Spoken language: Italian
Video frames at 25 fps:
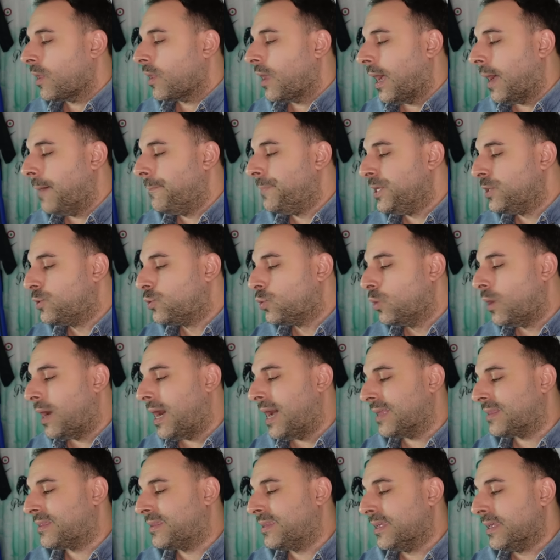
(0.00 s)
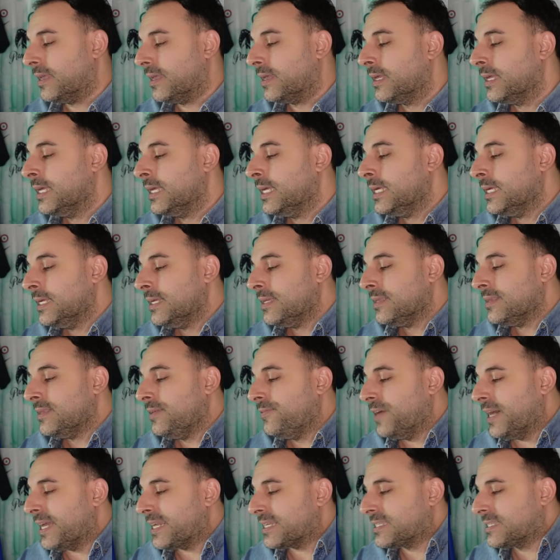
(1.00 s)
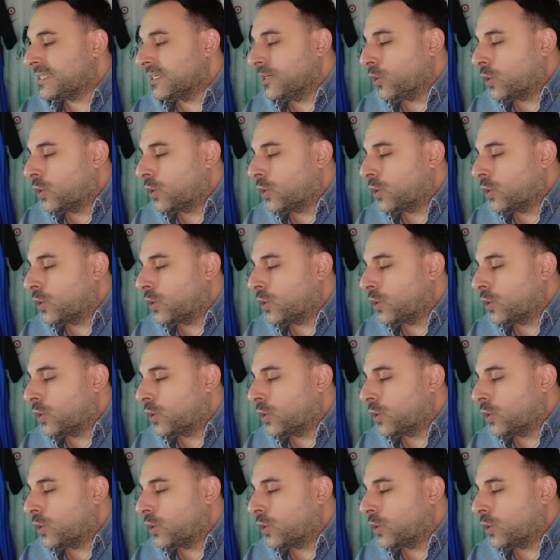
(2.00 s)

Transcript: abituati diverse